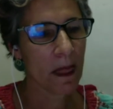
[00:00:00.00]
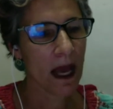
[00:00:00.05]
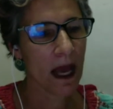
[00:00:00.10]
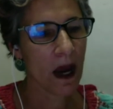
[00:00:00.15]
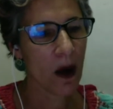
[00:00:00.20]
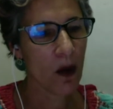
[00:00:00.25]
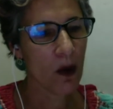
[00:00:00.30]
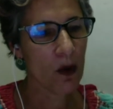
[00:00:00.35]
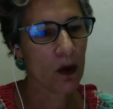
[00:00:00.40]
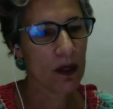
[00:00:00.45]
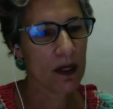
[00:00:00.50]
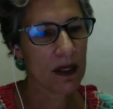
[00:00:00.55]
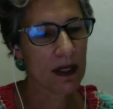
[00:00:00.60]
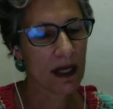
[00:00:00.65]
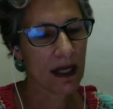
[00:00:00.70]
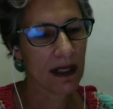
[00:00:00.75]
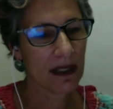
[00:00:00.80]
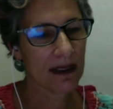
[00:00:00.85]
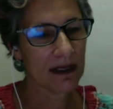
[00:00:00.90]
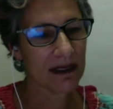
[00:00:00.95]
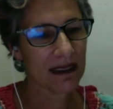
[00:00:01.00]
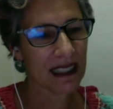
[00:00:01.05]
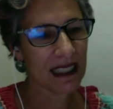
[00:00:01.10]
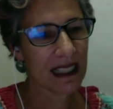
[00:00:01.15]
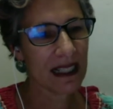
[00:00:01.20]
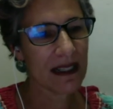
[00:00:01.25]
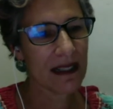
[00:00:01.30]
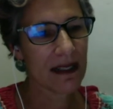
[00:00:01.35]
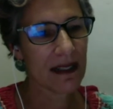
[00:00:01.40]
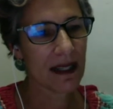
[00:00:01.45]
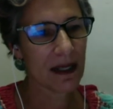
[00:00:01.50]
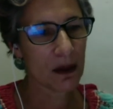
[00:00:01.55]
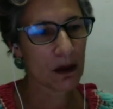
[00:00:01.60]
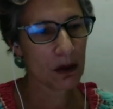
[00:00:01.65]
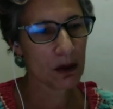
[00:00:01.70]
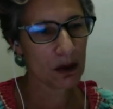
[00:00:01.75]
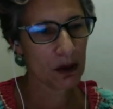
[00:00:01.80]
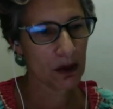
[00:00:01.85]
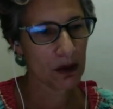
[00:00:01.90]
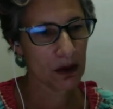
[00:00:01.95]
a Rússia lança
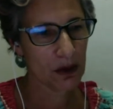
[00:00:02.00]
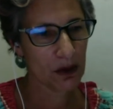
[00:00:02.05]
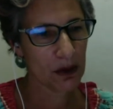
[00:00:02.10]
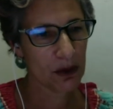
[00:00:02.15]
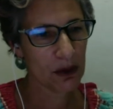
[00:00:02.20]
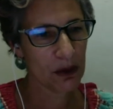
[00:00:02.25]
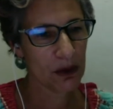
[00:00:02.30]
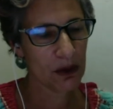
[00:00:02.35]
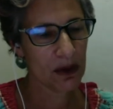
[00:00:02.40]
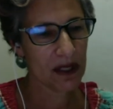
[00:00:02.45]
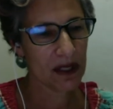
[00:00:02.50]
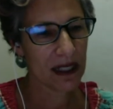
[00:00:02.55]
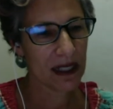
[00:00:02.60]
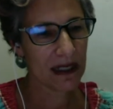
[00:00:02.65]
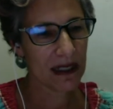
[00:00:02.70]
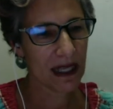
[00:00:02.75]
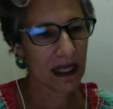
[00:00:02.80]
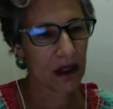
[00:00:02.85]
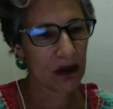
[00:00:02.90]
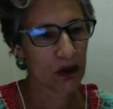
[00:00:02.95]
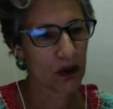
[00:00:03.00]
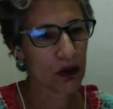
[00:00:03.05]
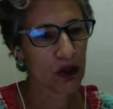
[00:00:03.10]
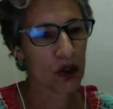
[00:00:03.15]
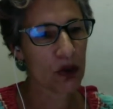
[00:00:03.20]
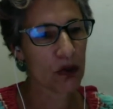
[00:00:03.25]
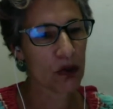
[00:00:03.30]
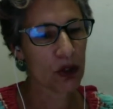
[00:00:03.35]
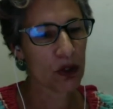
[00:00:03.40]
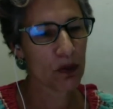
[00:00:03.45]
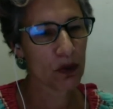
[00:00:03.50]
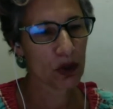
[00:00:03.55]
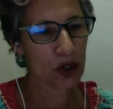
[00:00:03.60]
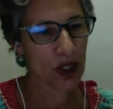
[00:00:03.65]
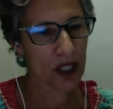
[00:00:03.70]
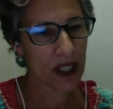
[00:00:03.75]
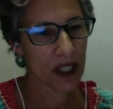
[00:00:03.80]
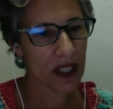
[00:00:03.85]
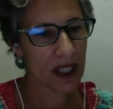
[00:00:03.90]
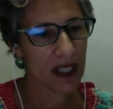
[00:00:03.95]
o, o, o satélite, o,
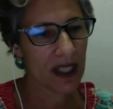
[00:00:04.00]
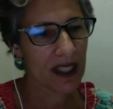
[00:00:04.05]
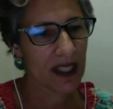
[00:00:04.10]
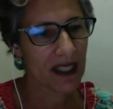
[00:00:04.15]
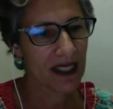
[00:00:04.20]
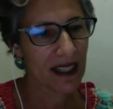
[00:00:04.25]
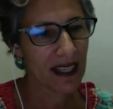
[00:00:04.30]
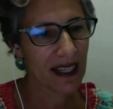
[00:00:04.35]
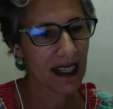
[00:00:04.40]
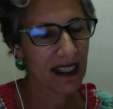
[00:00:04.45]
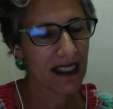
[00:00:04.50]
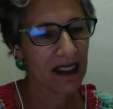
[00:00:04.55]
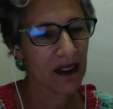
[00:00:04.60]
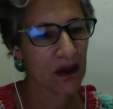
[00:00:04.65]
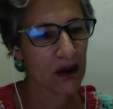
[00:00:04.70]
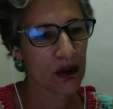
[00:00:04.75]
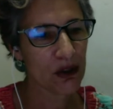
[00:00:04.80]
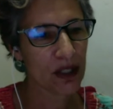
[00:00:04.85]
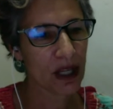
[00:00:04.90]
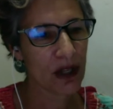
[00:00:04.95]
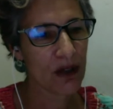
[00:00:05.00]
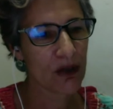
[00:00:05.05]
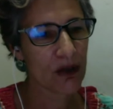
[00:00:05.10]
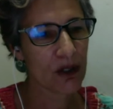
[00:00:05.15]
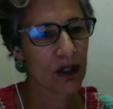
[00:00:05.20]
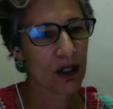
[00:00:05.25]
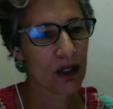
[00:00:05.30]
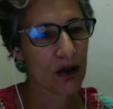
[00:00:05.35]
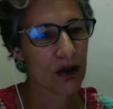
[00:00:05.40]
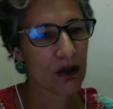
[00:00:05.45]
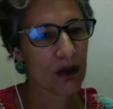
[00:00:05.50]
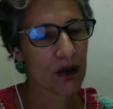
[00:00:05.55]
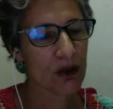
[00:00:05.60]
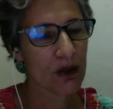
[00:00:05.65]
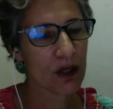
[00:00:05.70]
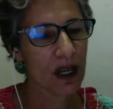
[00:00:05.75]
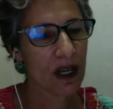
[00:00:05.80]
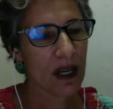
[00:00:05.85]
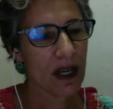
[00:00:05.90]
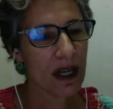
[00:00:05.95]
Sputnik, né, e os Estados
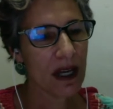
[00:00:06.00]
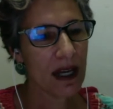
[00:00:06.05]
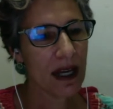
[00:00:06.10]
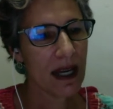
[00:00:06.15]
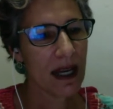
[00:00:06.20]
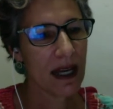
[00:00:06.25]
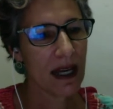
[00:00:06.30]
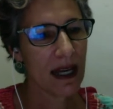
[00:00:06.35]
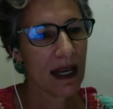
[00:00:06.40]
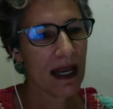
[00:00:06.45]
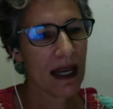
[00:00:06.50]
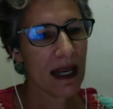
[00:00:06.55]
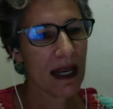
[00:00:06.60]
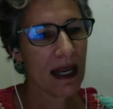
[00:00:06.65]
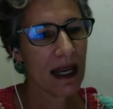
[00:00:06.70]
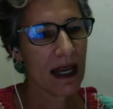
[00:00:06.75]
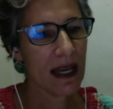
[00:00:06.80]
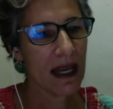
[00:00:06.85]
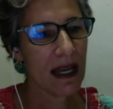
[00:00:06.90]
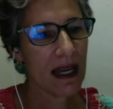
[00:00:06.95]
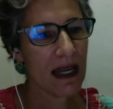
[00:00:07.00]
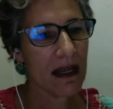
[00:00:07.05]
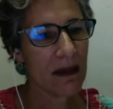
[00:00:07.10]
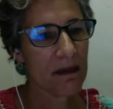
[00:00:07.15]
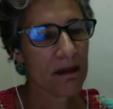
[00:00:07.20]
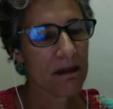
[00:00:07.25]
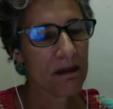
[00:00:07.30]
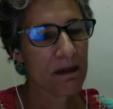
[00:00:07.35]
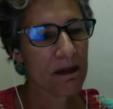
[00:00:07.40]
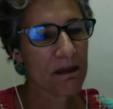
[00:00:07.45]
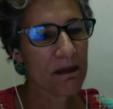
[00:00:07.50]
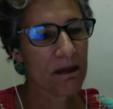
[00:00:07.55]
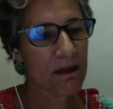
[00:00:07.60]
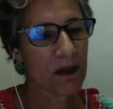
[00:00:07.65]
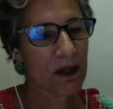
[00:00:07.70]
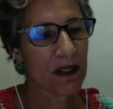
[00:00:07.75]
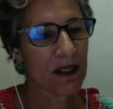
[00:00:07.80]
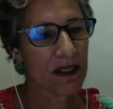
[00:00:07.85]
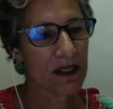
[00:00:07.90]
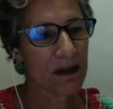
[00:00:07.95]
Unidos é,
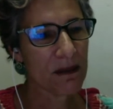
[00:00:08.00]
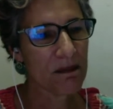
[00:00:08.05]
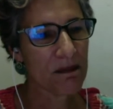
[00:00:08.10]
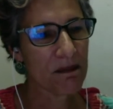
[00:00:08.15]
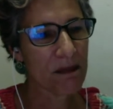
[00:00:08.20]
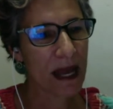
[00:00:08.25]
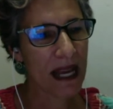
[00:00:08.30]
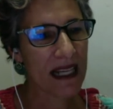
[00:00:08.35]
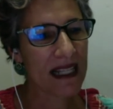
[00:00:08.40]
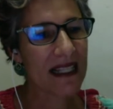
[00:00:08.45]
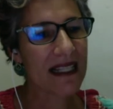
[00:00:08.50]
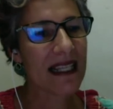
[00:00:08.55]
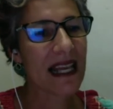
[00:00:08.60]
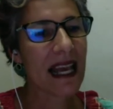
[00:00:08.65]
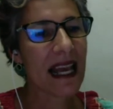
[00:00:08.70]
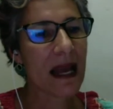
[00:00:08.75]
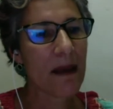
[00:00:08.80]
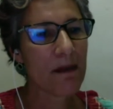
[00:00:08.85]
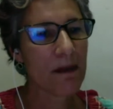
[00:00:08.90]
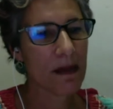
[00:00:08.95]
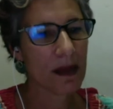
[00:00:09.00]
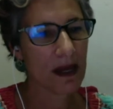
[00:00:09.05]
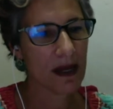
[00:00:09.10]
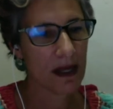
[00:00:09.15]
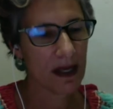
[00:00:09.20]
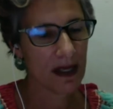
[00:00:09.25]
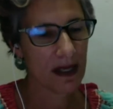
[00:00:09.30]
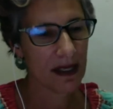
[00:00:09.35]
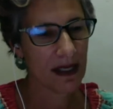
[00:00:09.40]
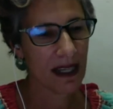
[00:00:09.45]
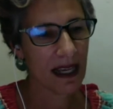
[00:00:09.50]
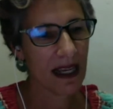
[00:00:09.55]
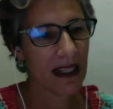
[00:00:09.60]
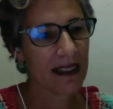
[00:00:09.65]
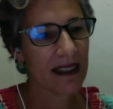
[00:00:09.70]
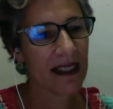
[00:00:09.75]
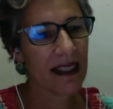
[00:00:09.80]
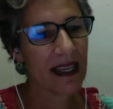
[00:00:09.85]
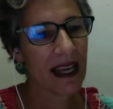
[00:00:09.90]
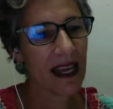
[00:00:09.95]
percebe né,
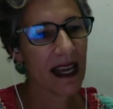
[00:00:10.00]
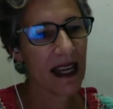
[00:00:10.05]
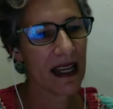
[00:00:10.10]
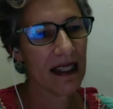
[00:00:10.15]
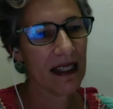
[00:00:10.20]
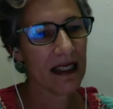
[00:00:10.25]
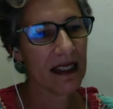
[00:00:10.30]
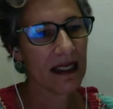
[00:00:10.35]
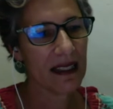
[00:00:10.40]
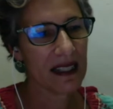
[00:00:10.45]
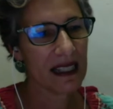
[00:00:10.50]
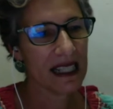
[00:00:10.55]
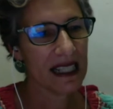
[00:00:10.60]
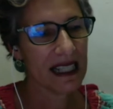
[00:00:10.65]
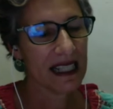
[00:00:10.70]
que ele,